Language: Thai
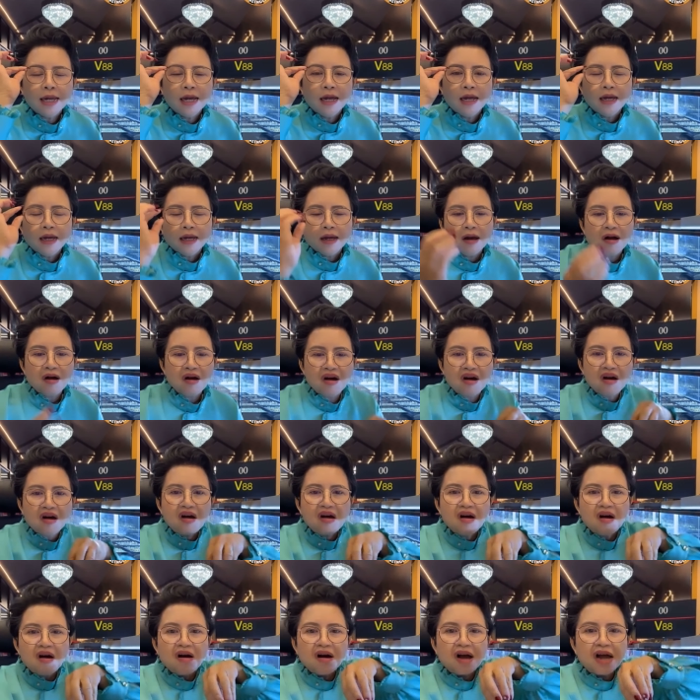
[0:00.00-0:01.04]
ห่อข
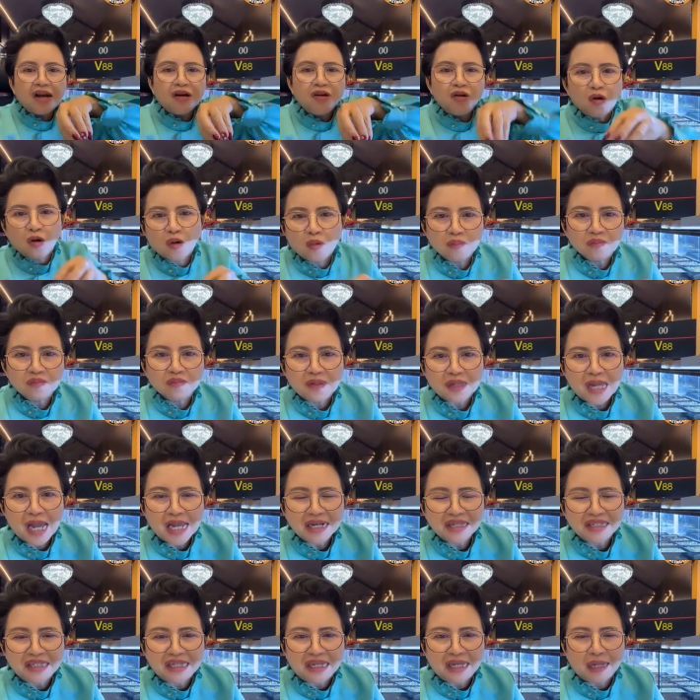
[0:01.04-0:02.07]
นม อันจี
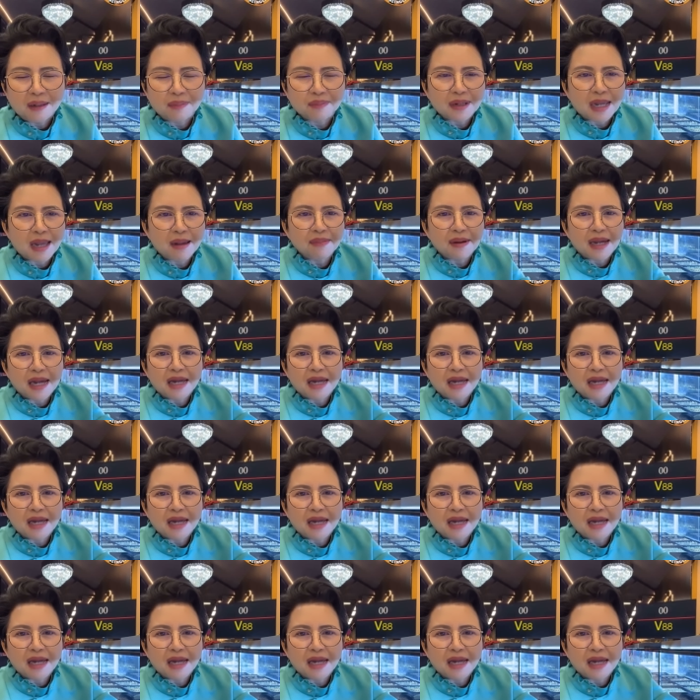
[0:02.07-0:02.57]
บกับอัน